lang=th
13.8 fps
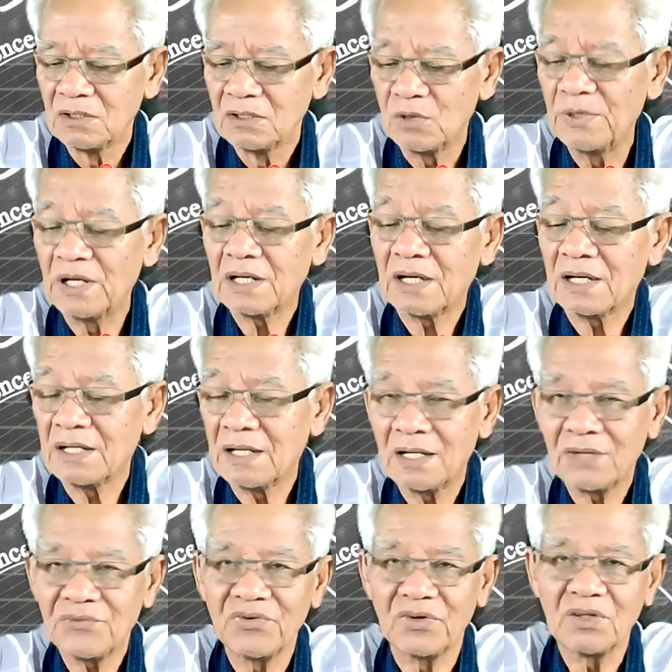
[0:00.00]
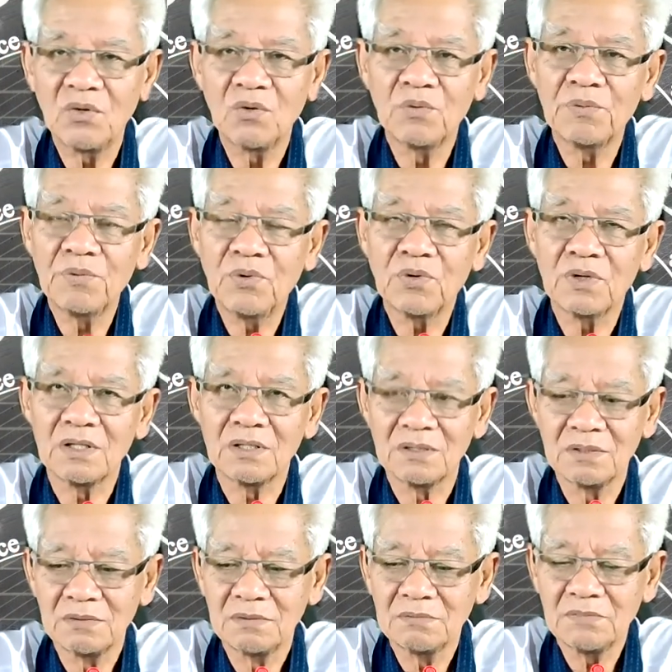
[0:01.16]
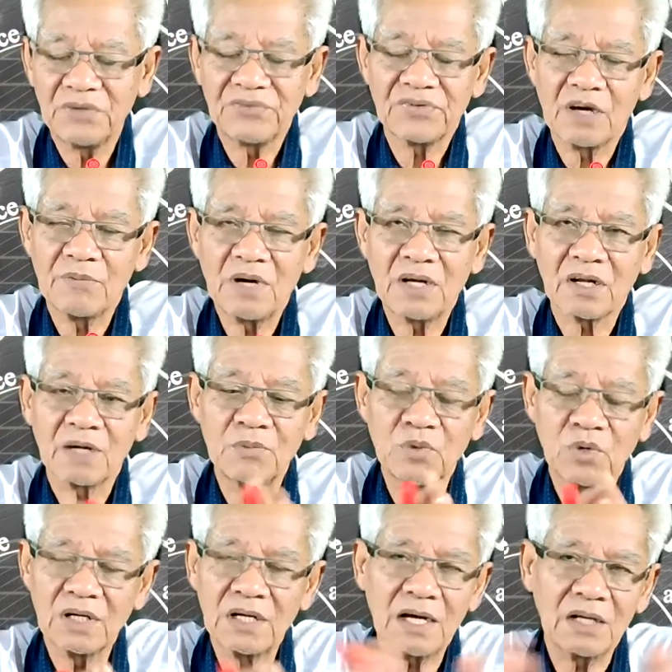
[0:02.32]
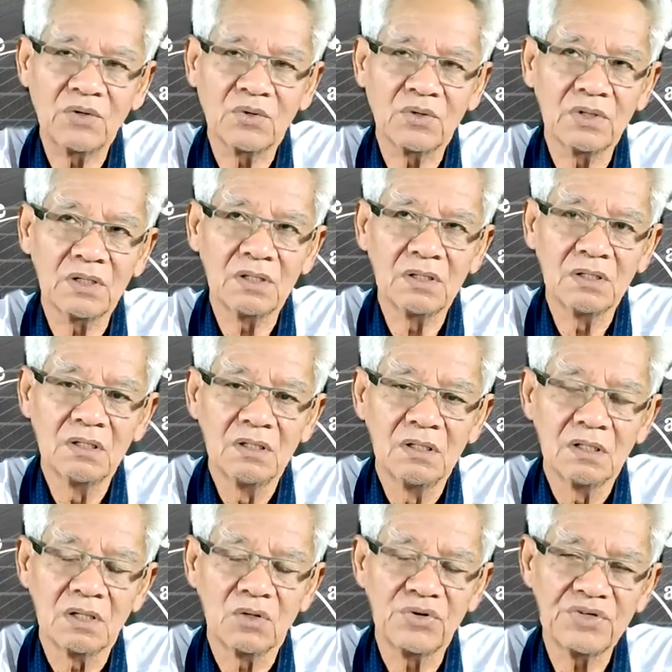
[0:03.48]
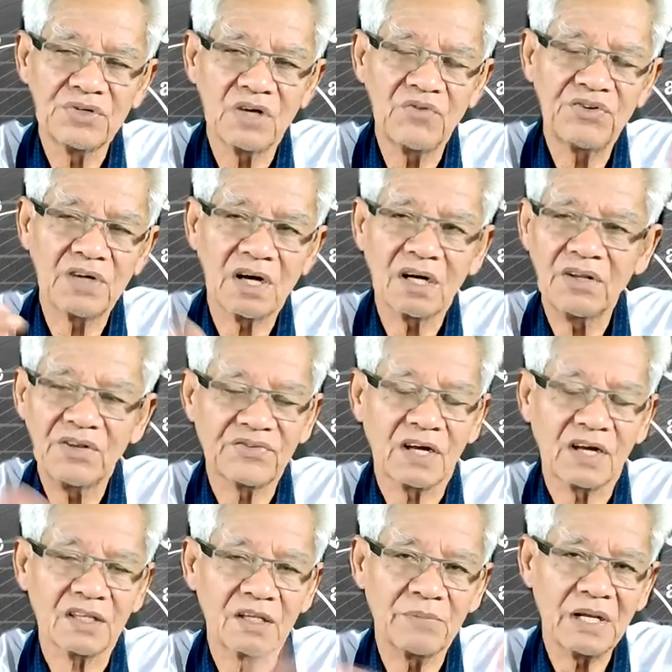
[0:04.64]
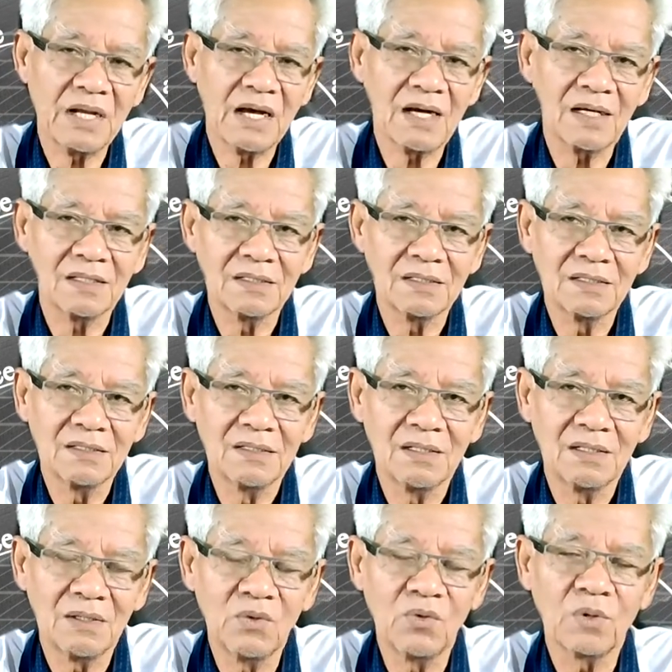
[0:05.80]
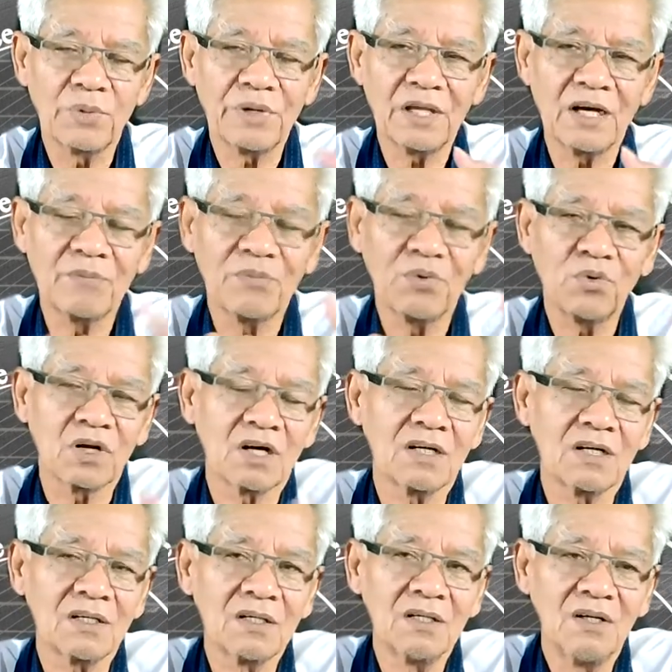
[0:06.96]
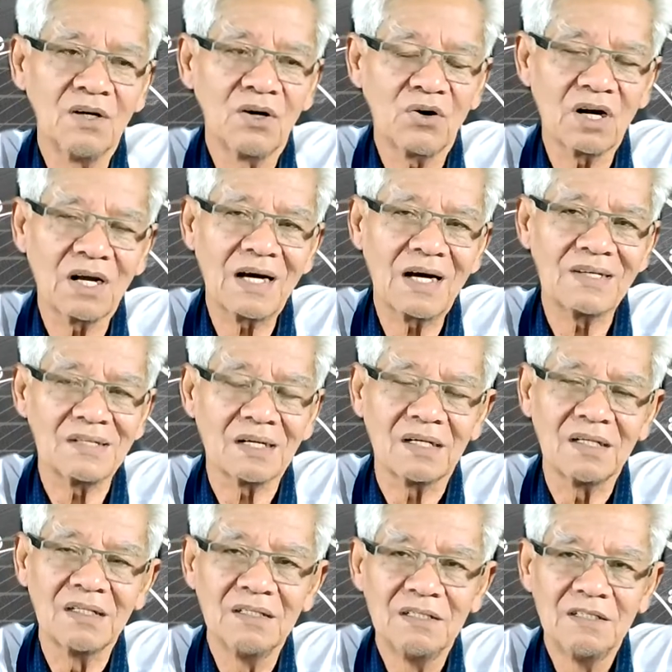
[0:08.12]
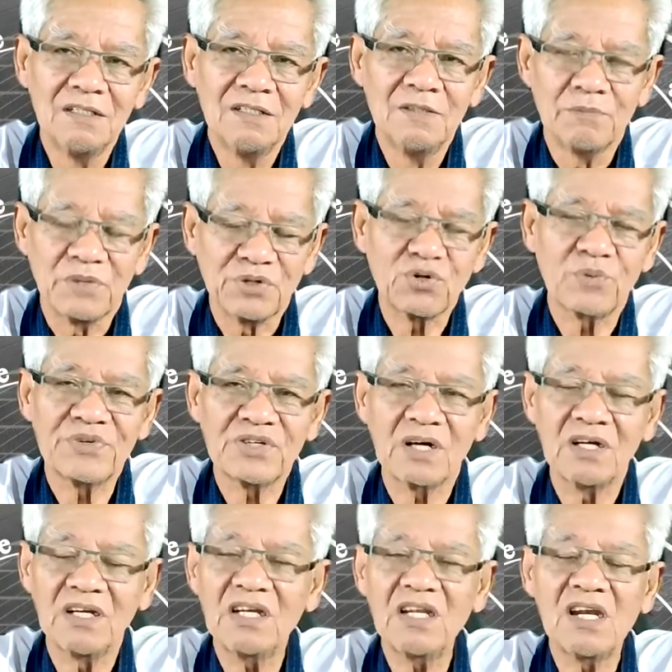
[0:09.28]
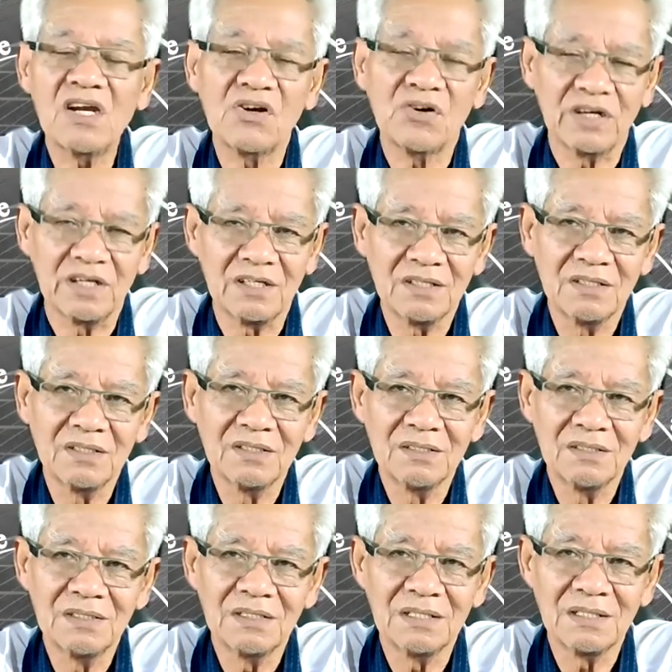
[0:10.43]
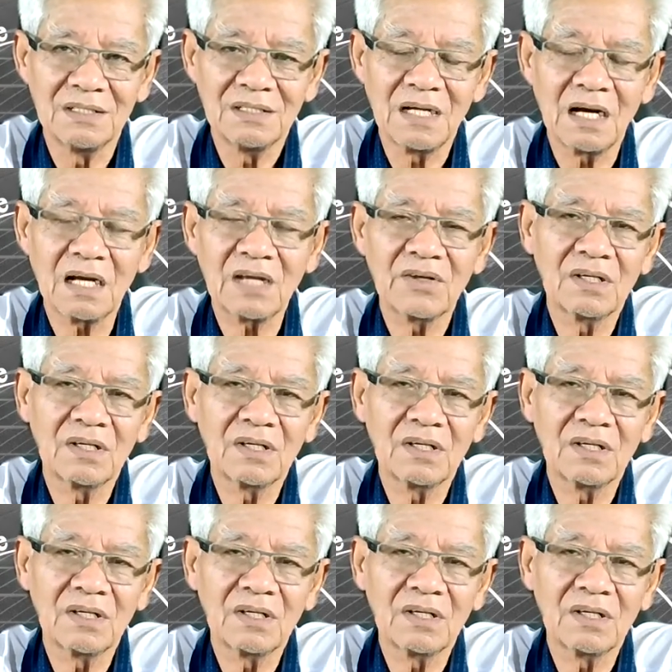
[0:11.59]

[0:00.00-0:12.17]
ก็เหมือนกันนะฮะ สิ่งที่ลุงพูดเนี่ย ไม่สามารถคำนวณได้โดยโดยใช้วิชาคณิตศาสตร์ทำไม่ได้ ลุงพยายามพูดกันค่อนข้างจะ ประชดประชันนิดนิดหน่อยหน่อยนัก